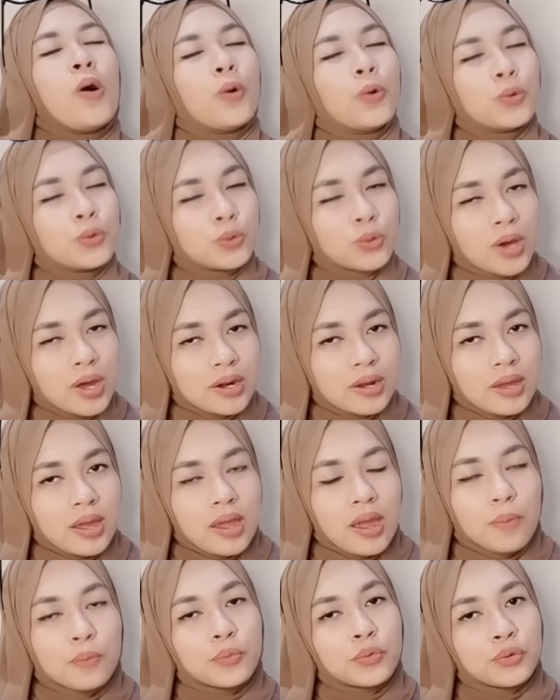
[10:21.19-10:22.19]
untuk
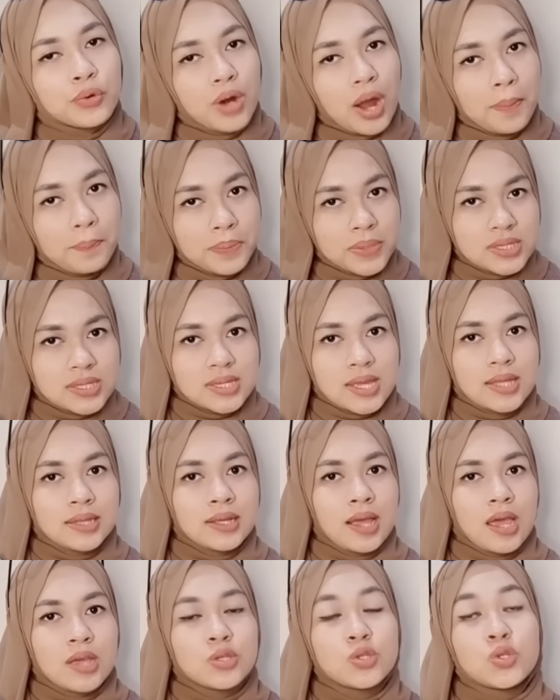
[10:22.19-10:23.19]
harganya murah
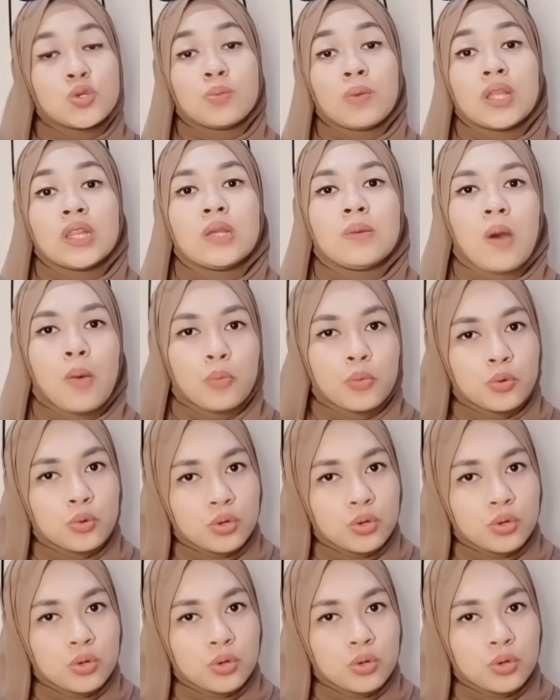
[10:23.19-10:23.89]
pisan guys cuma 50